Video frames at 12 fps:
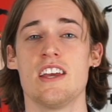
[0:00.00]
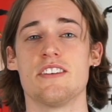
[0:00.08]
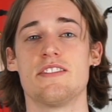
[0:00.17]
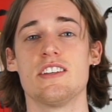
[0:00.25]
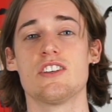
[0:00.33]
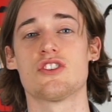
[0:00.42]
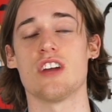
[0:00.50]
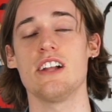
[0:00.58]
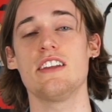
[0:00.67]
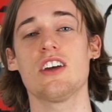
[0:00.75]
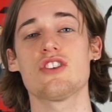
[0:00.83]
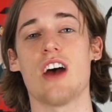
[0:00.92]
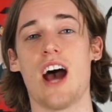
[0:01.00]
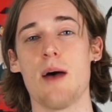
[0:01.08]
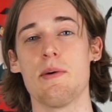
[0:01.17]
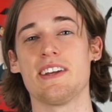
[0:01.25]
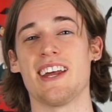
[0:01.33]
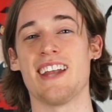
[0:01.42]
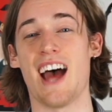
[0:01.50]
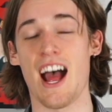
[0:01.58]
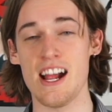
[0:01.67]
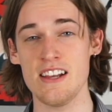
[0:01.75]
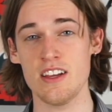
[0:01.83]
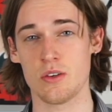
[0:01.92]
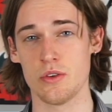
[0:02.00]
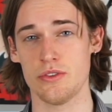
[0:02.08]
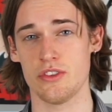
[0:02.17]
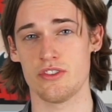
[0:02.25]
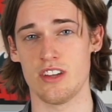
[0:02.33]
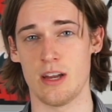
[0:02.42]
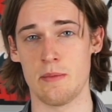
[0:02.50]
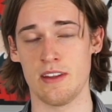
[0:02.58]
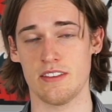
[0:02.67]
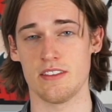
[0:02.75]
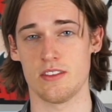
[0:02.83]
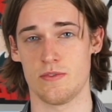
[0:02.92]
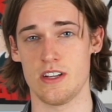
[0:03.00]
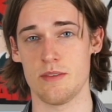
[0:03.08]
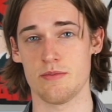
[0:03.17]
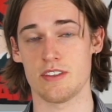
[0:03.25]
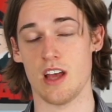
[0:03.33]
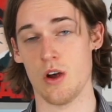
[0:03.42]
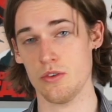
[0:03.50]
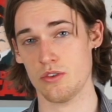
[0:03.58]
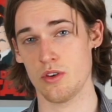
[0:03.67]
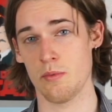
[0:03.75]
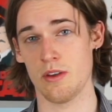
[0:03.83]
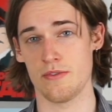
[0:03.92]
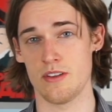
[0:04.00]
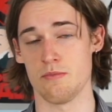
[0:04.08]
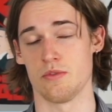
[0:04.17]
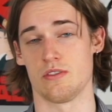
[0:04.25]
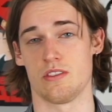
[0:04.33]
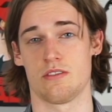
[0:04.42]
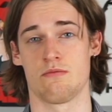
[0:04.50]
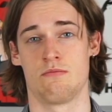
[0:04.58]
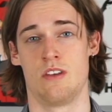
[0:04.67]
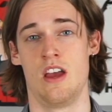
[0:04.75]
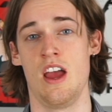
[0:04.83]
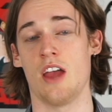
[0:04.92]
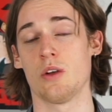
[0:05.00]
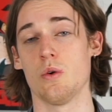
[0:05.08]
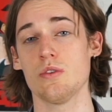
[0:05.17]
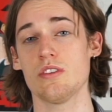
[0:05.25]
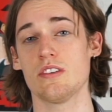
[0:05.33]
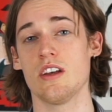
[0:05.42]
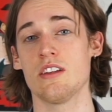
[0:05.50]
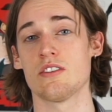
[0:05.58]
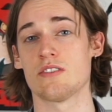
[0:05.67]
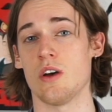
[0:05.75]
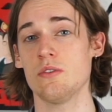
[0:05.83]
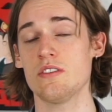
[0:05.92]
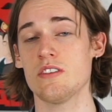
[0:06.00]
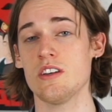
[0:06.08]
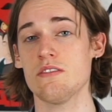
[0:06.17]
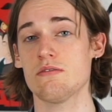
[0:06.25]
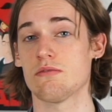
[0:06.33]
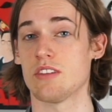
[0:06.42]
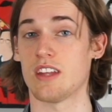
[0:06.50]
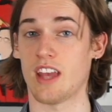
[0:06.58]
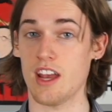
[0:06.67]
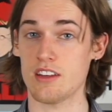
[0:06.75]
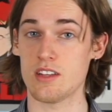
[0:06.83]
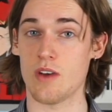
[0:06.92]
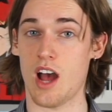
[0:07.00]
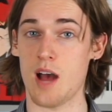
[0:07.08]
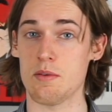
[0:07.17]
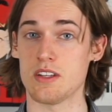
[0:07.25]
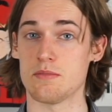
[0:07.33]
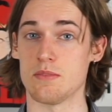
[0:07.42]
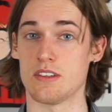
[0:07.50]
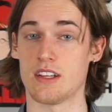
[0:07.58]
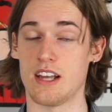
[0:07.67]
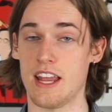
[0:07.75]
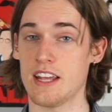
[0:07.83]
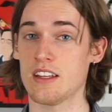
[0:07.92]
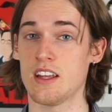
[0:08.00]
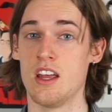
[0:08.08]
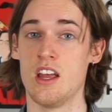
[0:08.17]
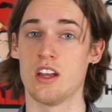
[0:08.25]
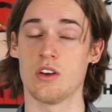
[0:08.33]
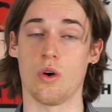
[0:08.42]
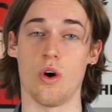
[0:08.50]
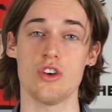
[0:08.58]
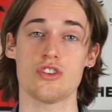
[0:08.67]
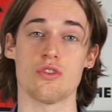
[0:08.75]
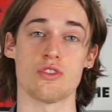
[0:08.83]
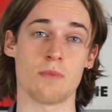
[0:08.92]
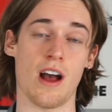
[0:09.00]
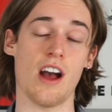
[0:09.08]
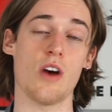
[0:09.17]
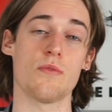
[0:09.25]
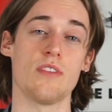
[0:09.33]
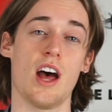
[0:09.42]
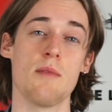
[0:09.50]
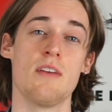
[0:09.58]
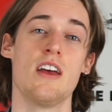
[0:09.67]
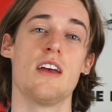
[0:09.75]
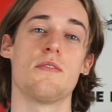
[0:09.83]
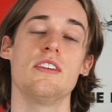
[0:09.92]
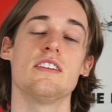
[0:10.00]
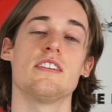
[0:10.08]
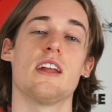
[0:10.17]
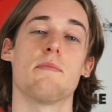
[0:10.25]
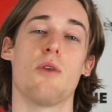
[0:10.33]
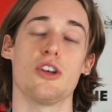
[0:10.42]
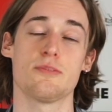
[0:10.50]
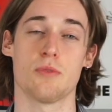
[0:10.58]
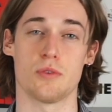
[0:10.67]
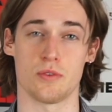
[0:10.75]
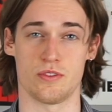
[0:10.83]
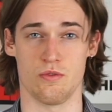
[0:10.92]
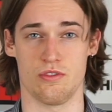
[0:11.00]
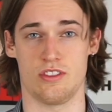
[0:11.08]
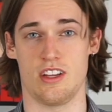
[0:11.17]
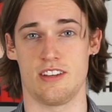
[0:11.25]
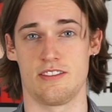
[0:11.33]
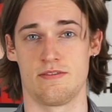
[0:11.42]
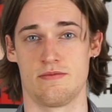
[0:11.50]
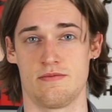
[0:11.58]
ist die gestalterische Arbeit an allen akustischen Elementen des Films, ausgenommen der Filmmusik. Ein großer Teil des Sounddesigns, die kreative Arbeit mit Klängen, Geräuschen und Sprachaufnahmen, findet in der Postproduktion statt.